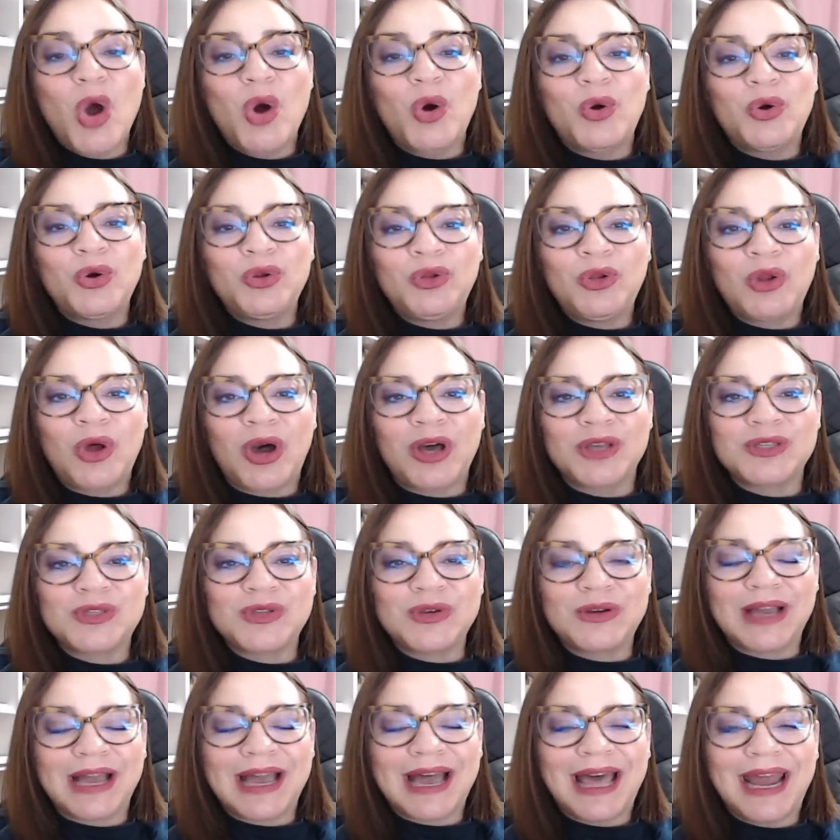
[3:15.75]
O
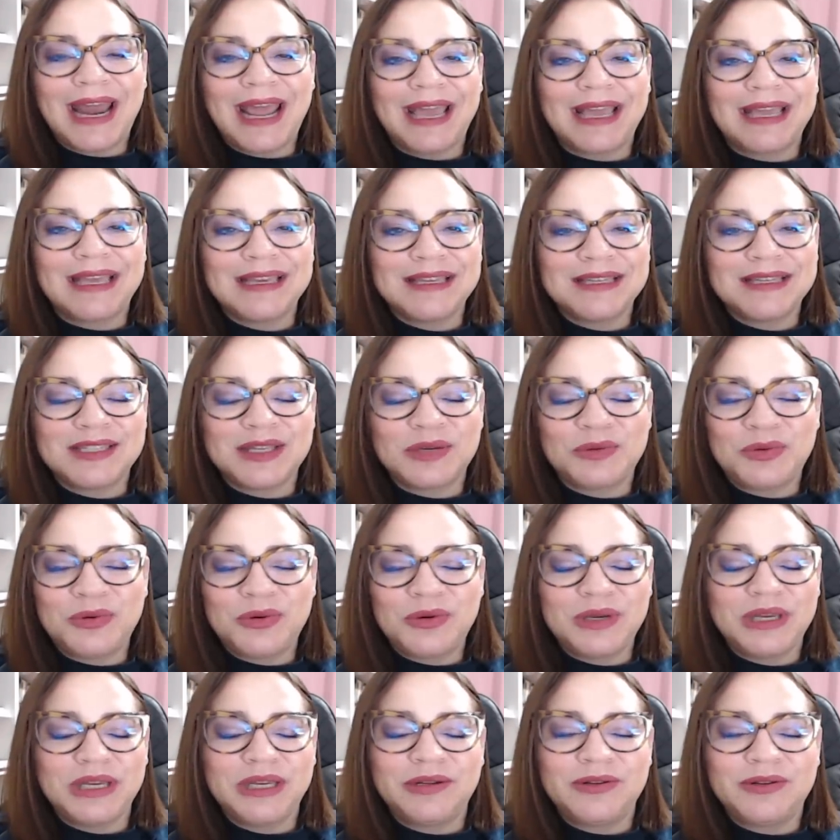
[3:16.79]
nosso
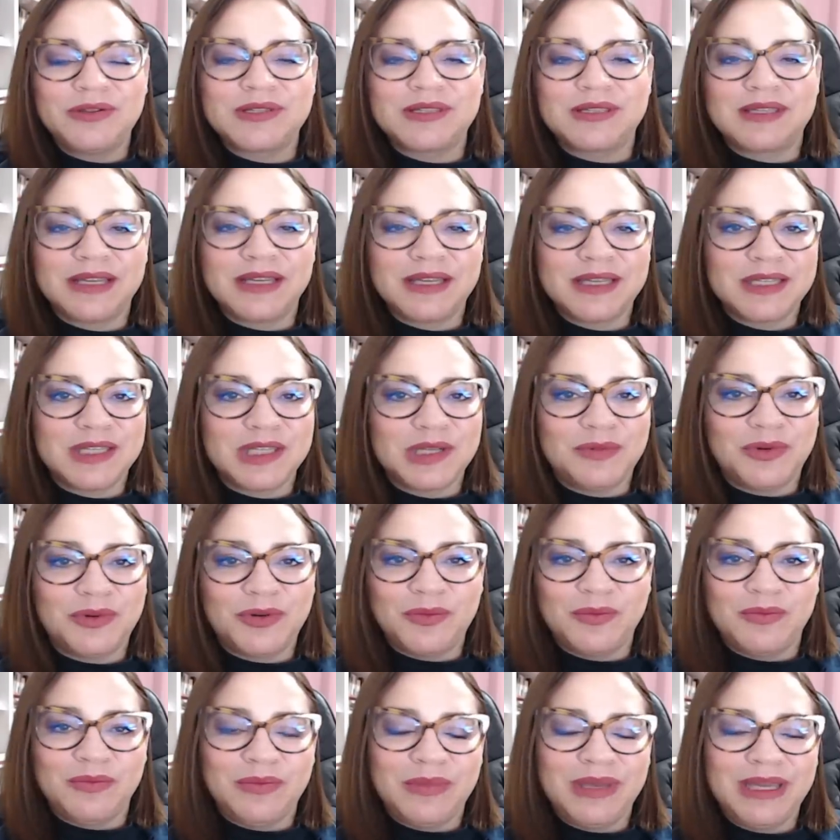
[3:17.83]
carequíssimo,
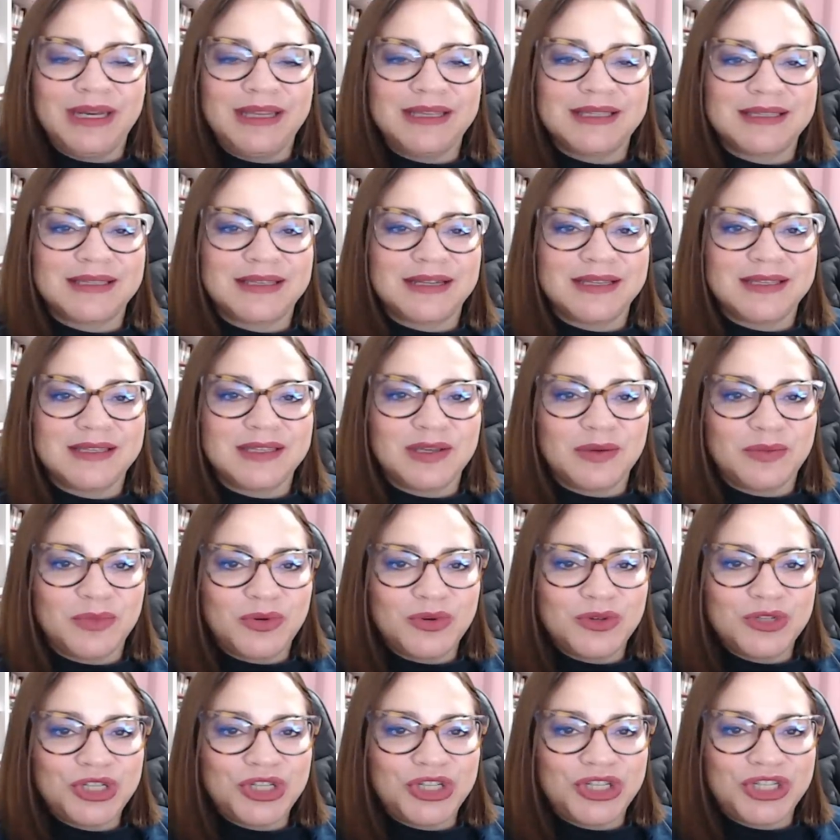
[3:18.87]
ilustríssimo,
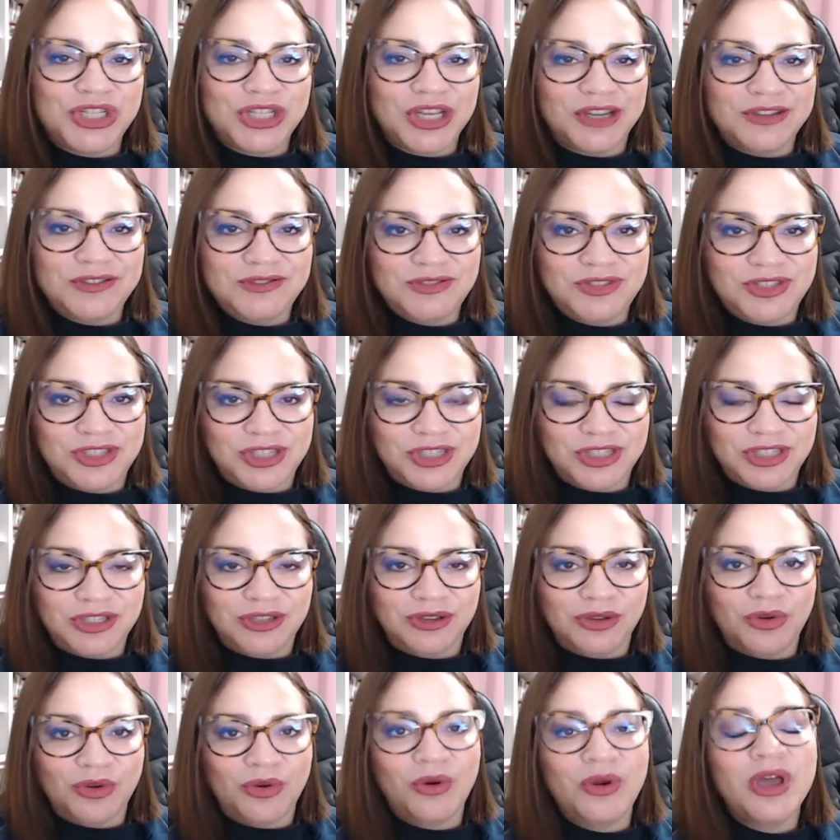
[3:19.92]
ministríssimo
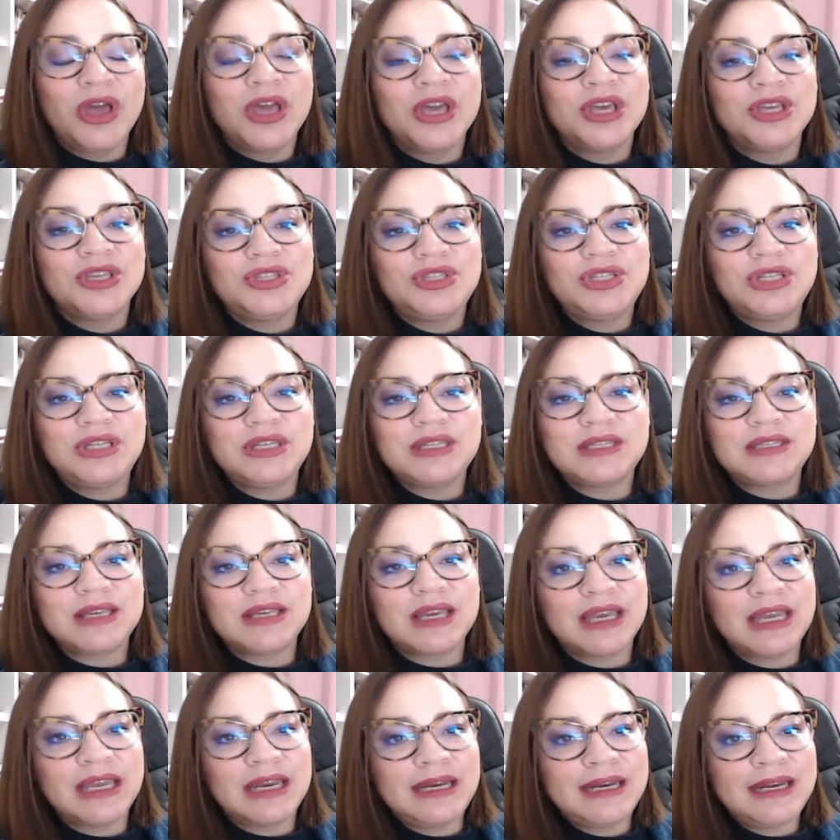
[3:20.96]
Xandinho de disse
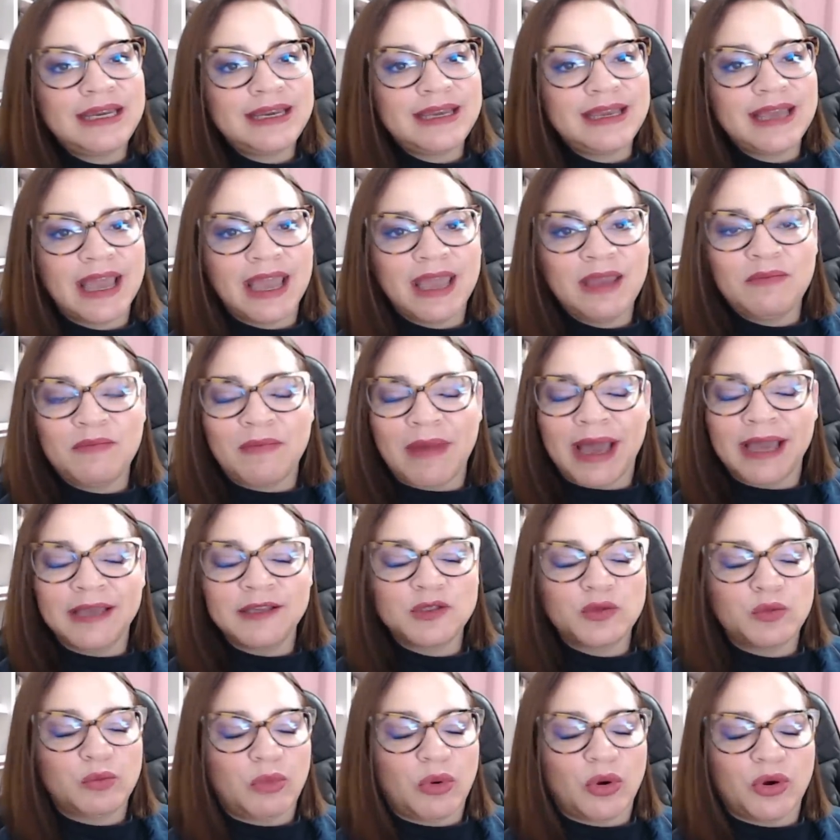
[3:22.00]
que ninguém
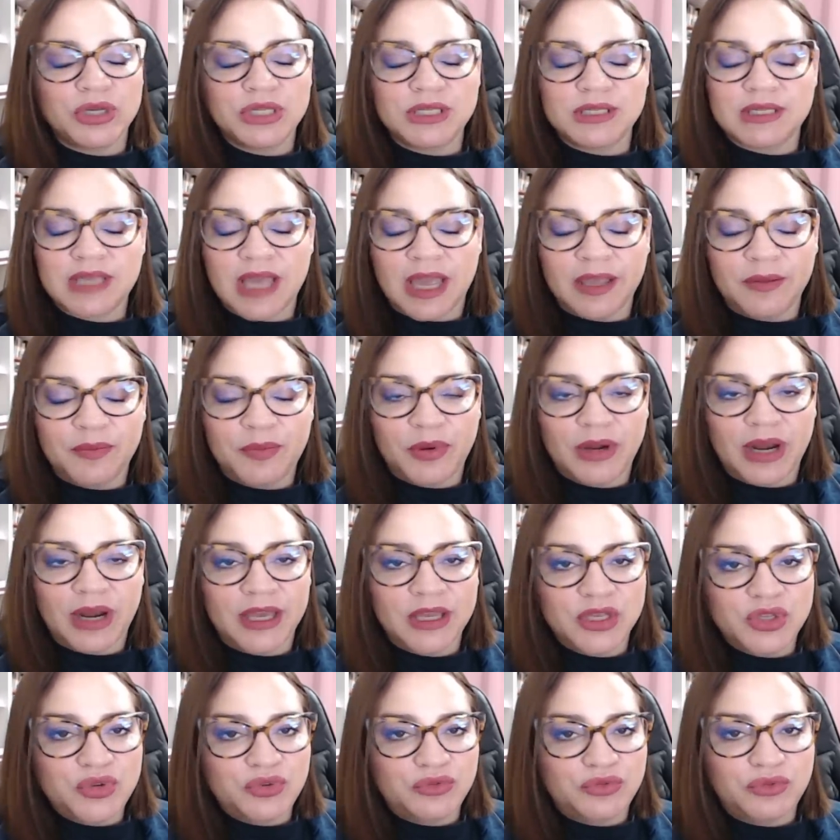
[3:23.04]
mais pode sair por
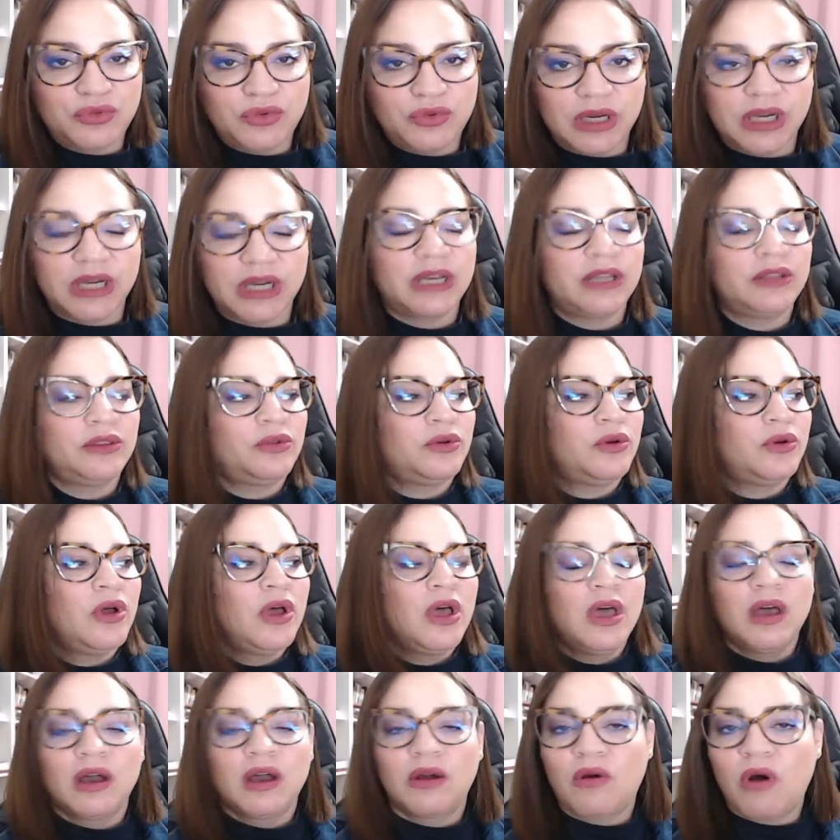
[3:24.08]
aí divulgando
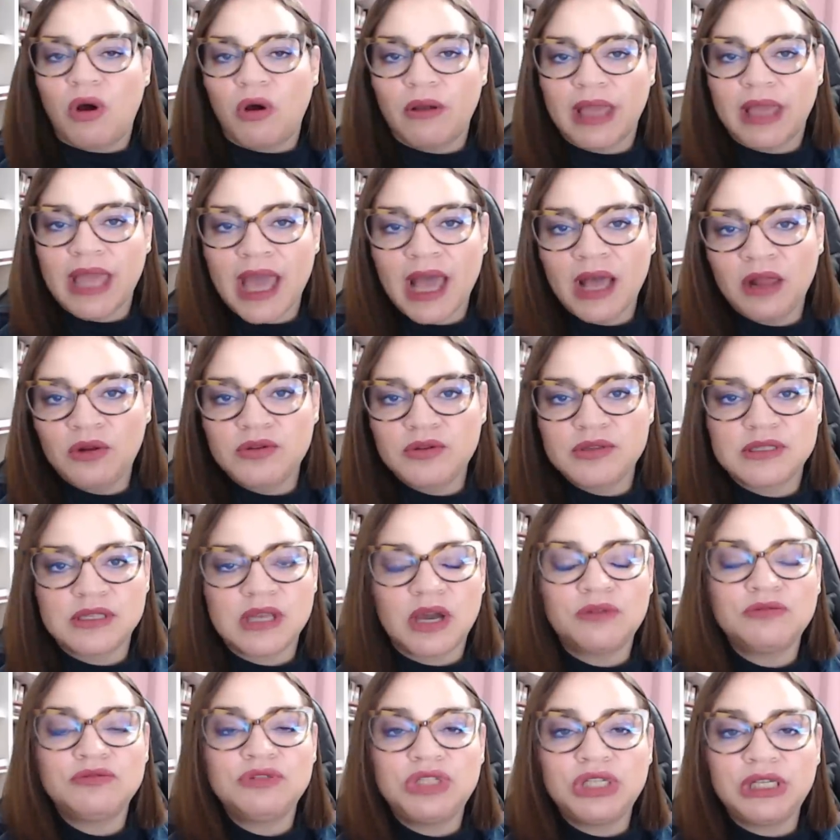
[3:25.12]
qualquer
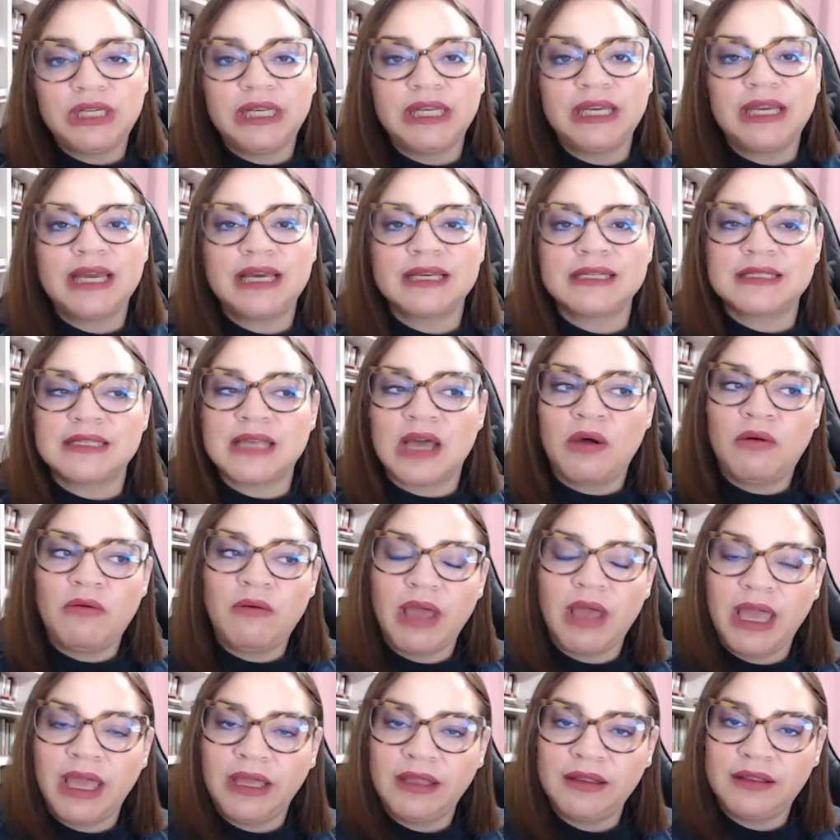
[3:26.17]
alusão de ligação
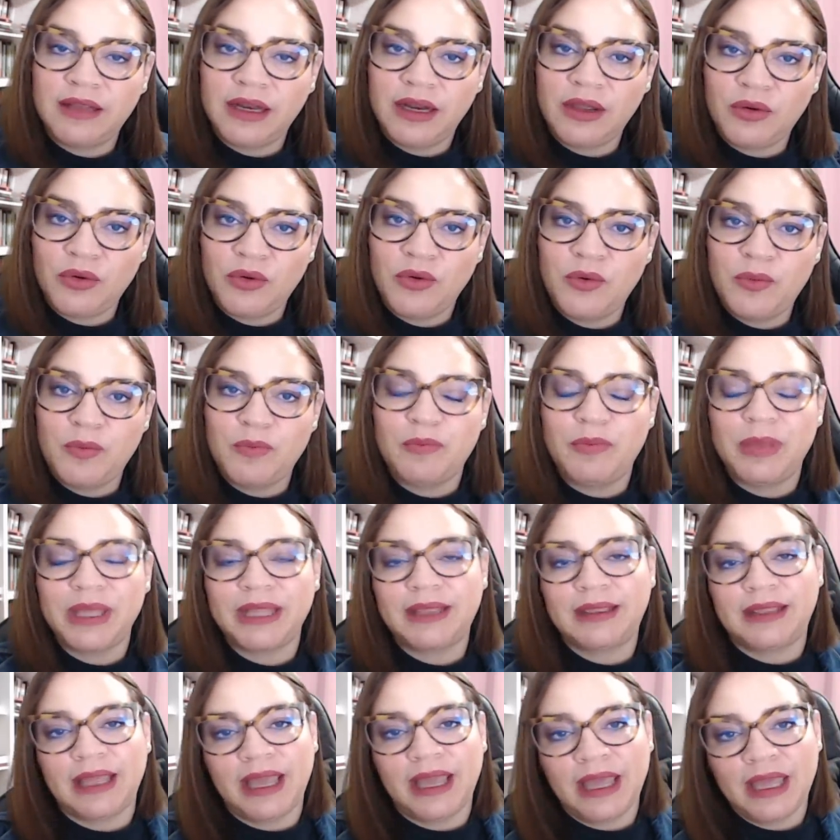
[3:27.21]
entre o
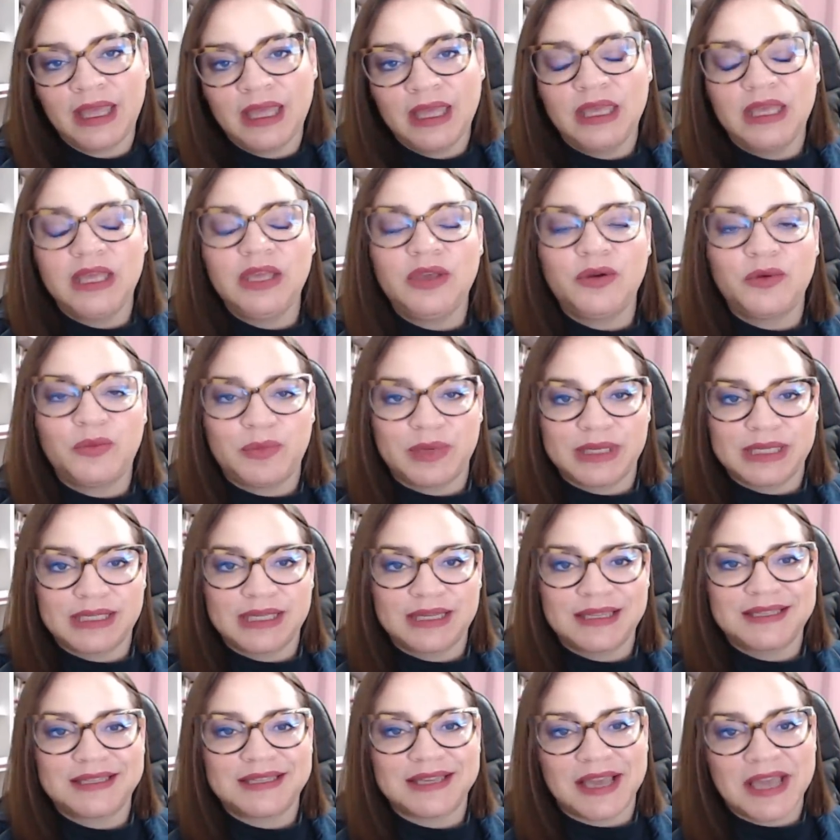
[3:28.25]
PT e o
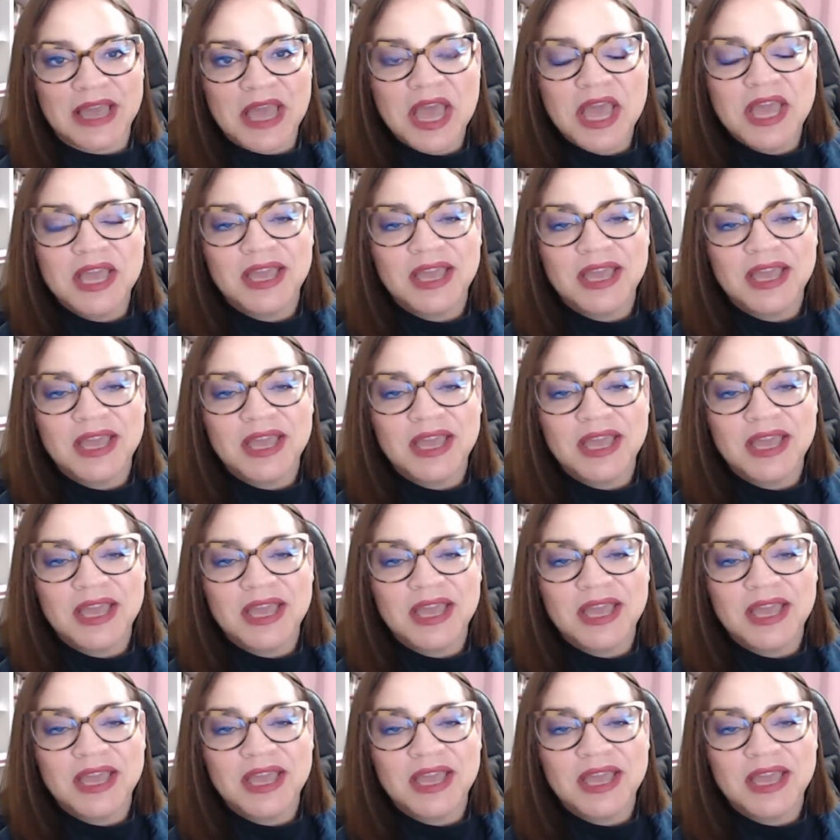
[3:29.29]
PCC.